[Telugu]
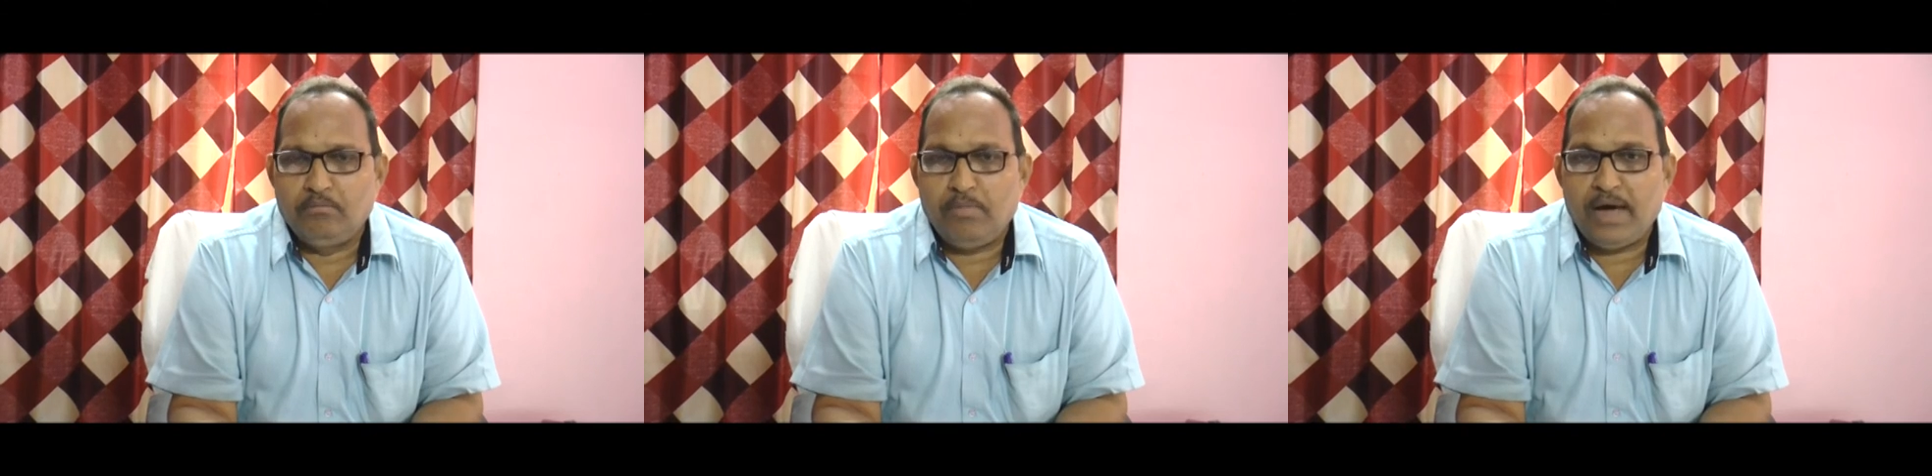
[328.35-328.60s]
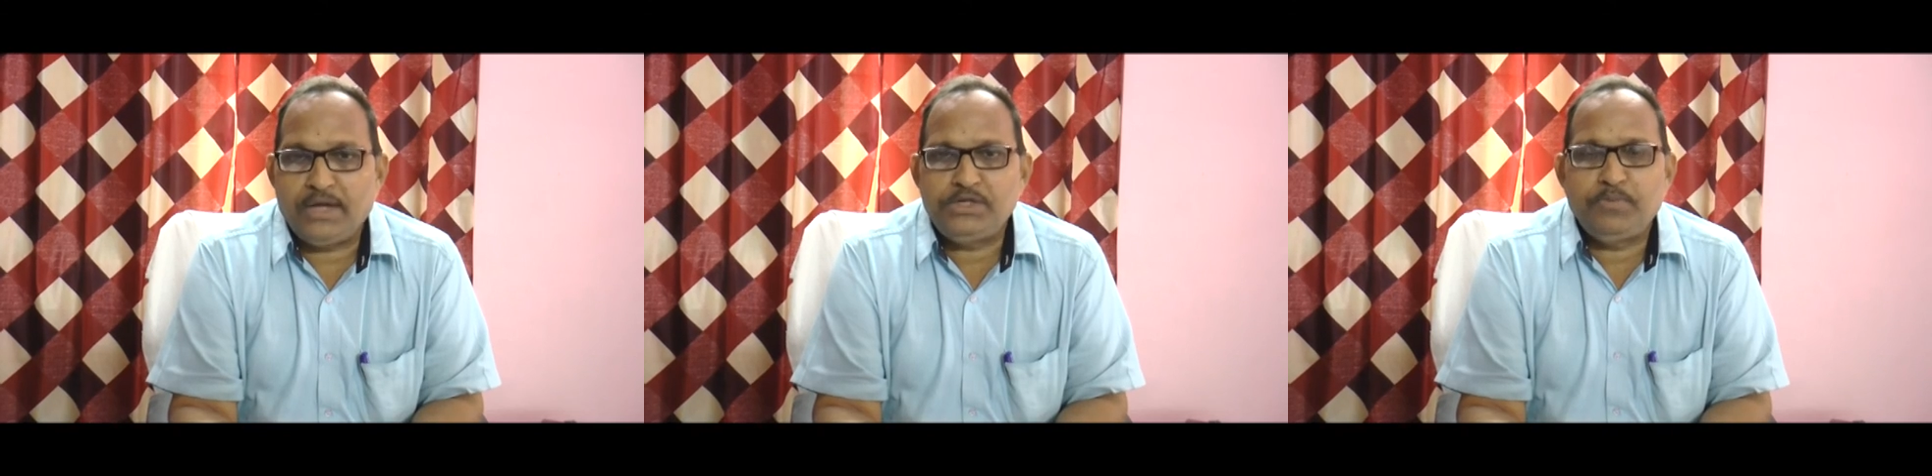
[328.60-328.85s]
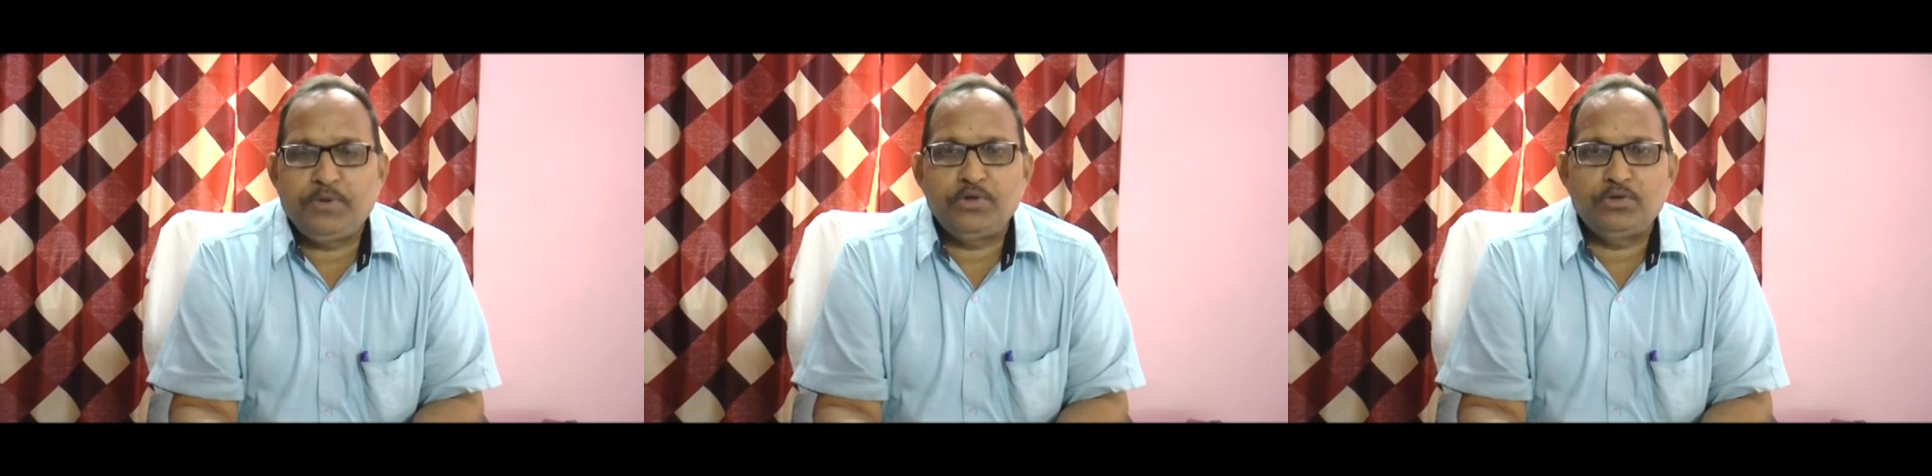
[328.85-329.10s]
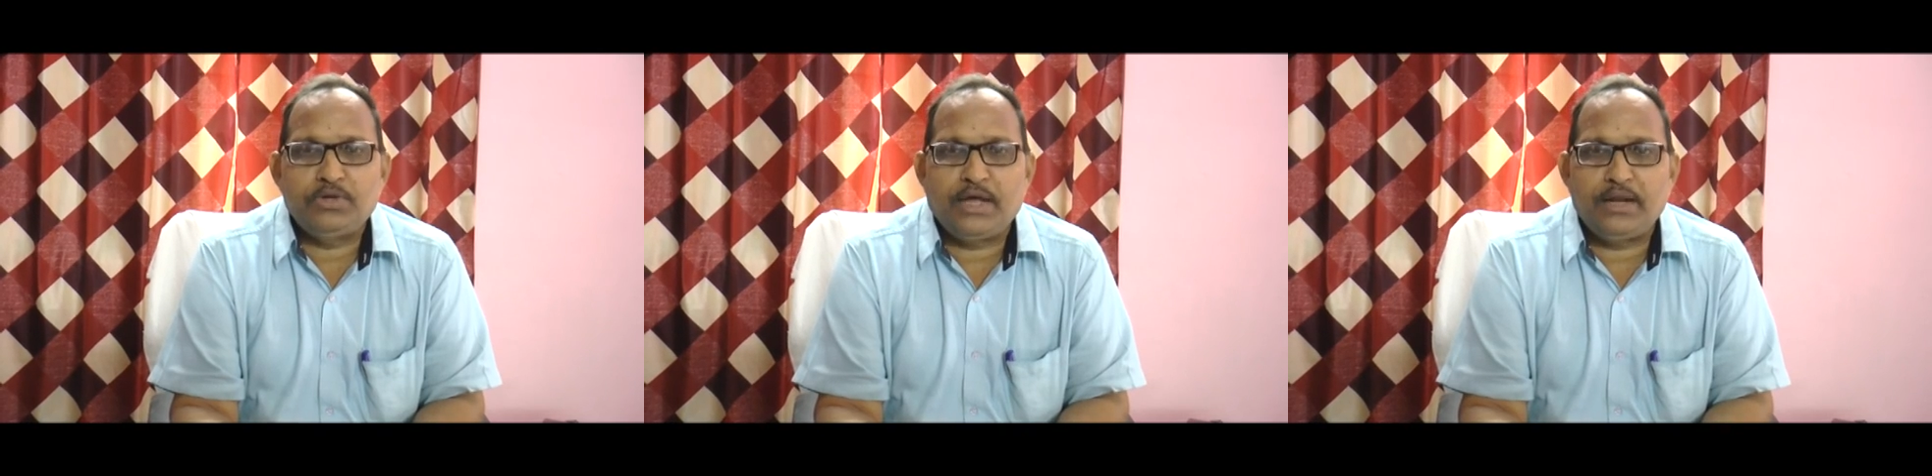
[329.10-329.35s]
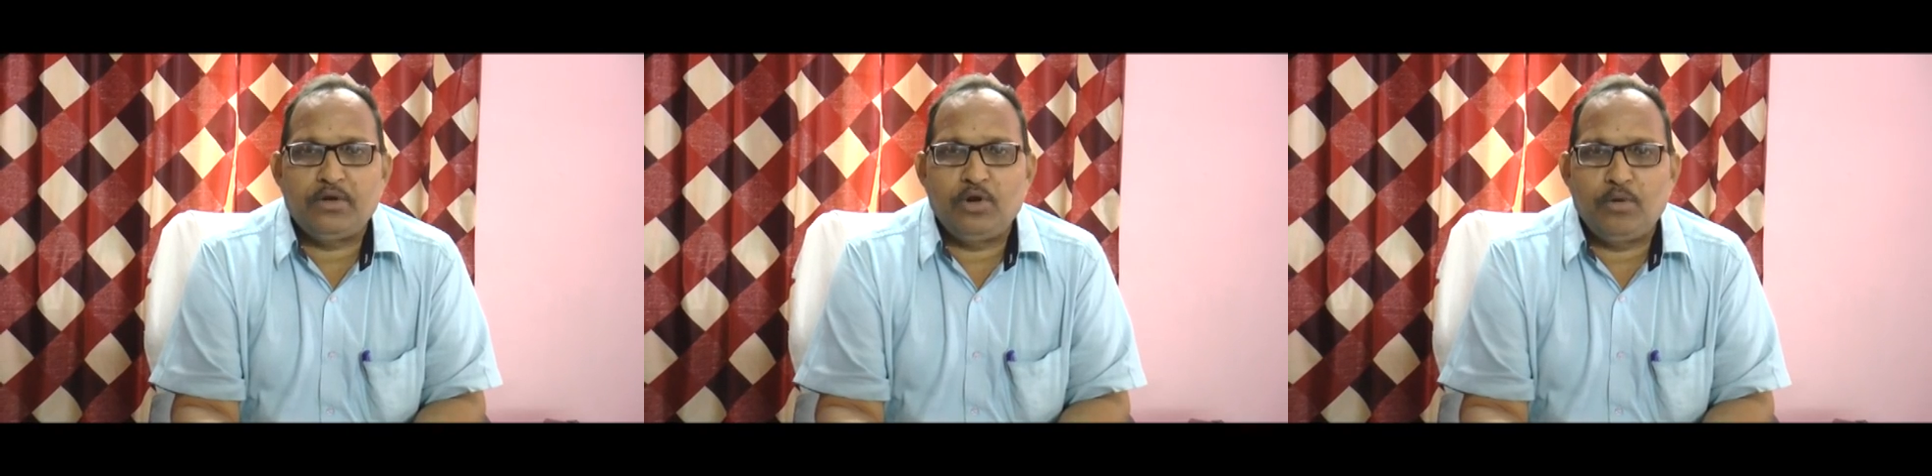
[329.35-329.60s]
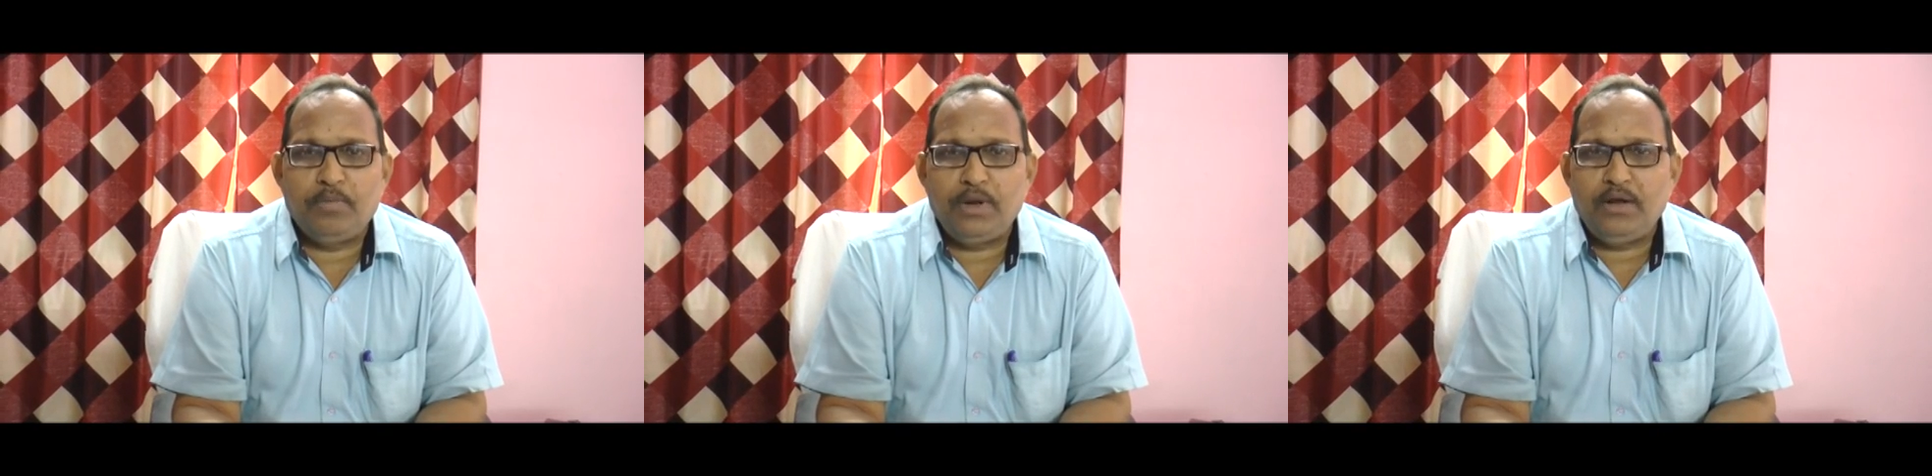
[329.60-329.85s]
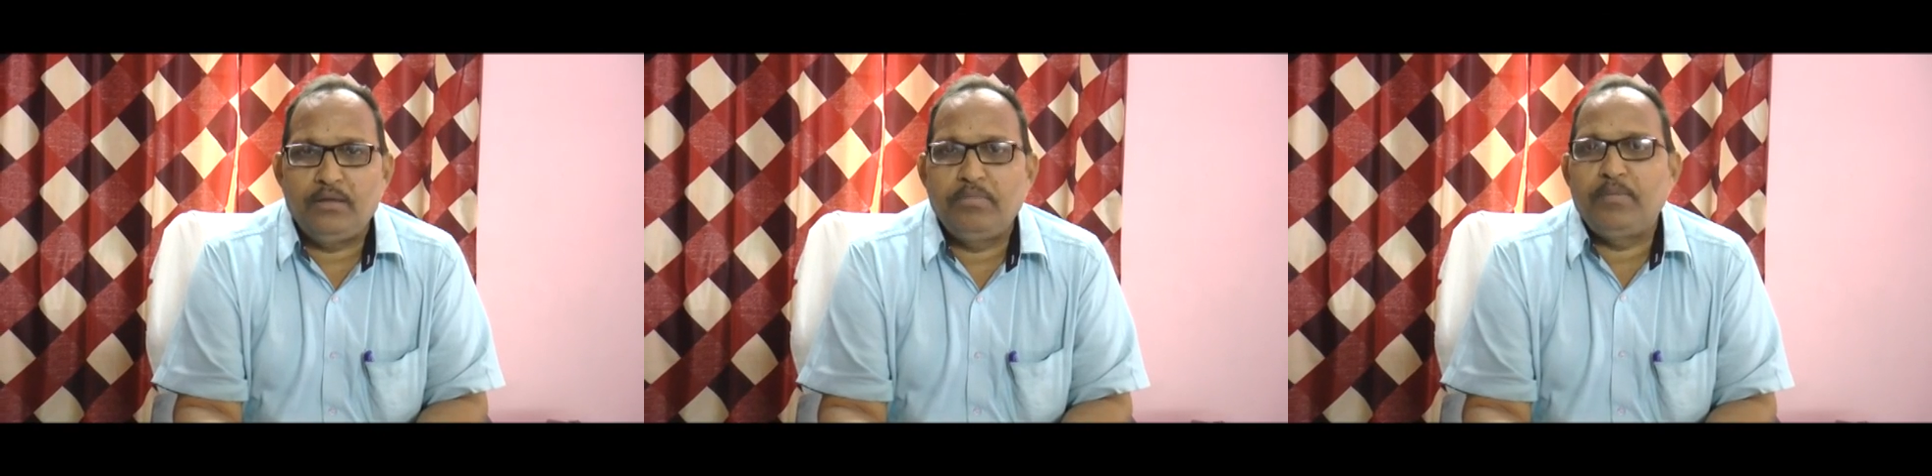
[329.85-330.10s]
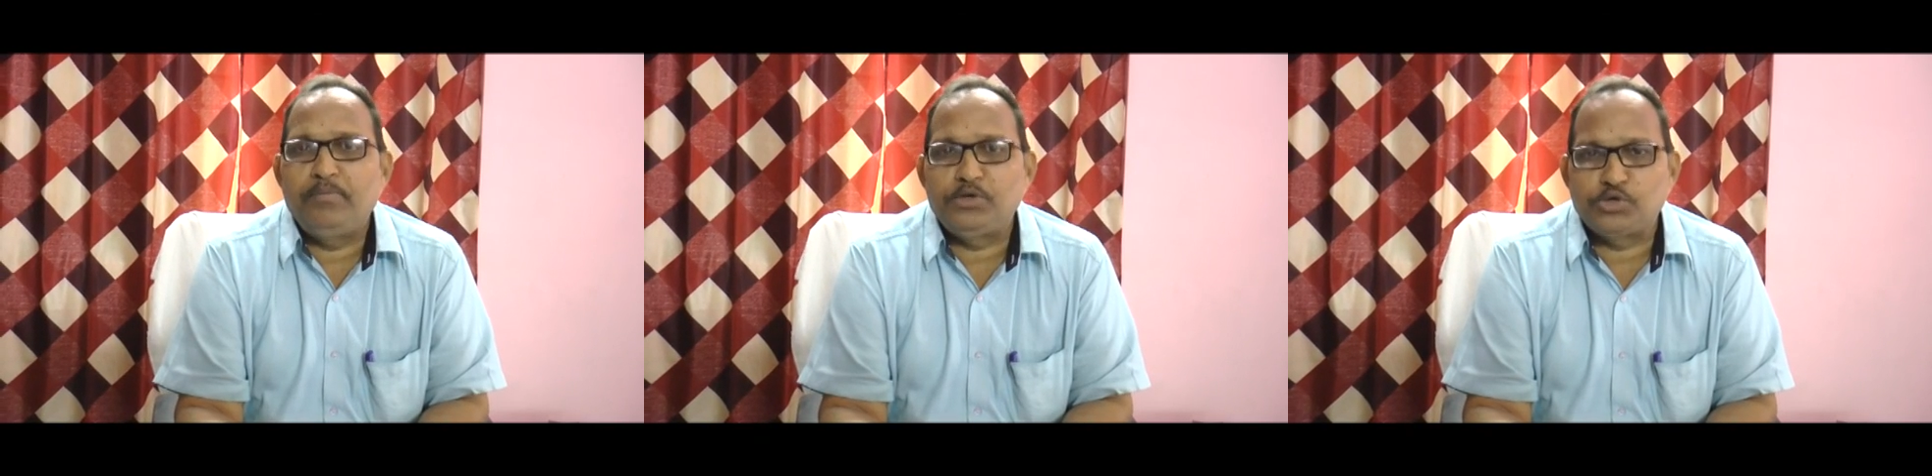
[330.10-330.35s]
మార్చి పదో తారీఖు లోపల
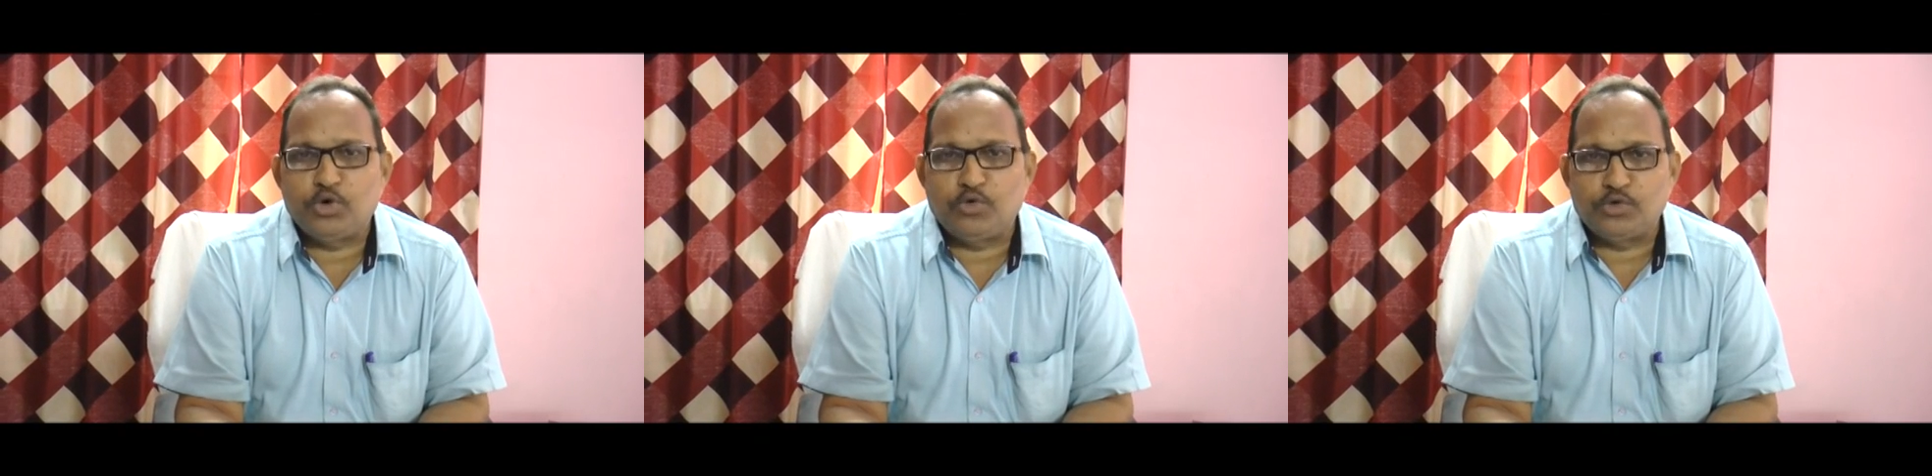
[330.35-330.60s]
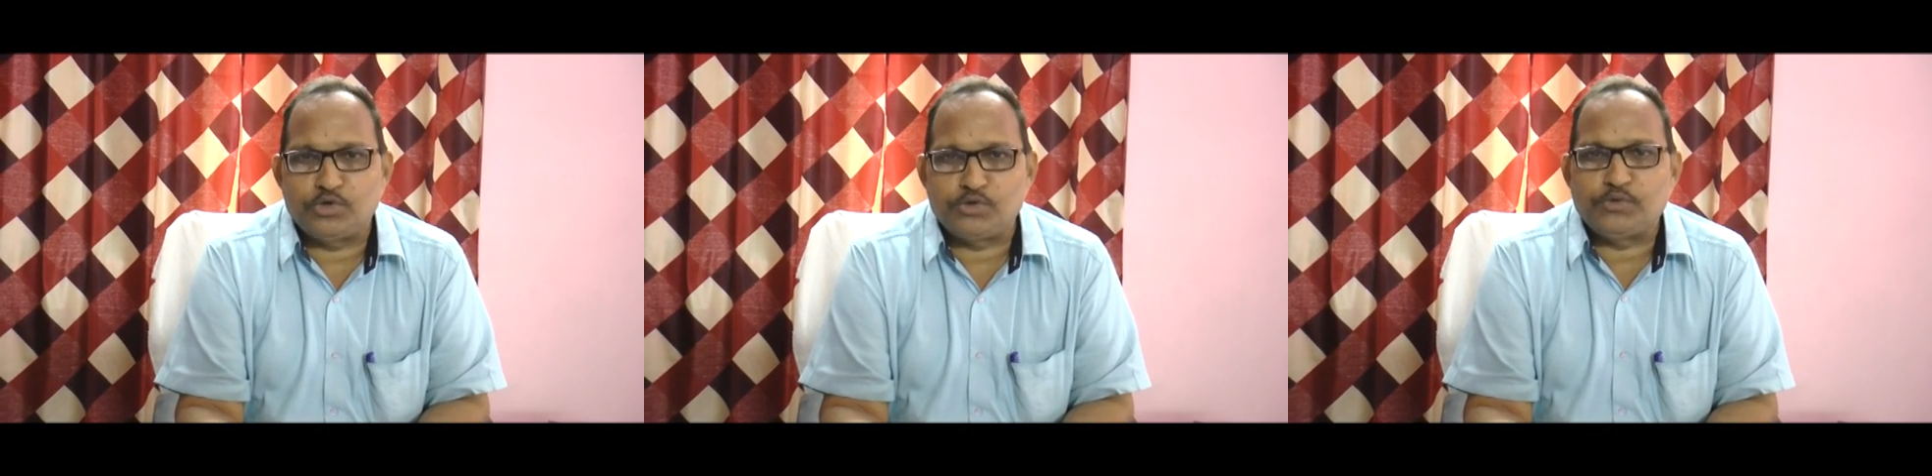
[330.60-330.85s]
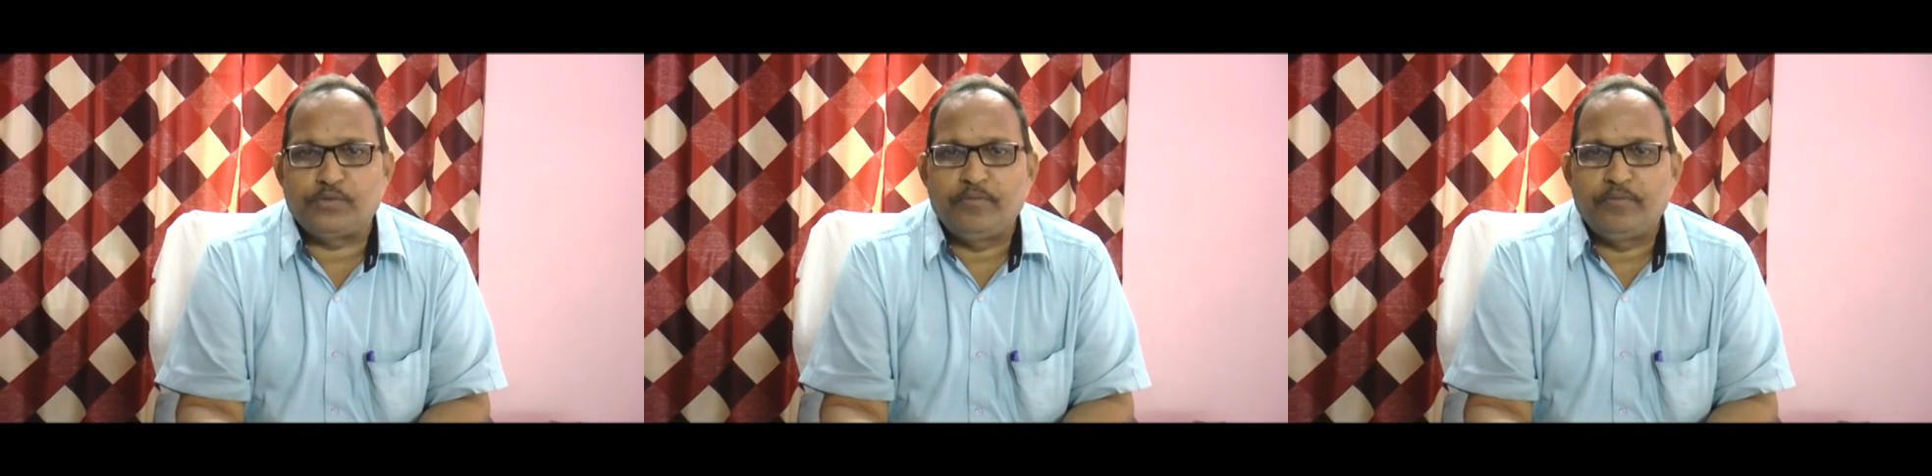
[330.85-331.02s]
పంపించుకోవచ్చు